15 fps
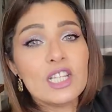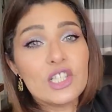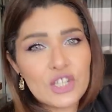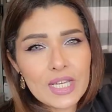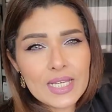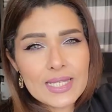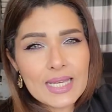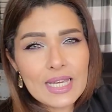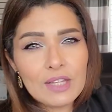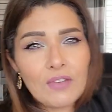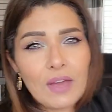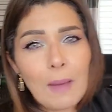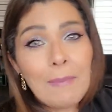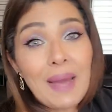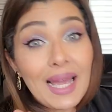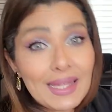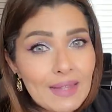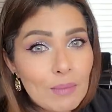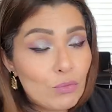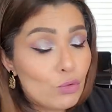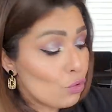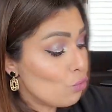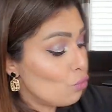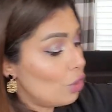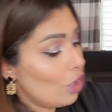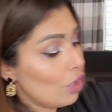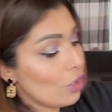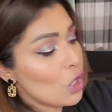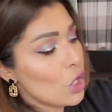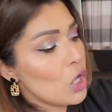J'ai essayé de faire par thème de
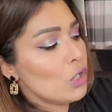couleur.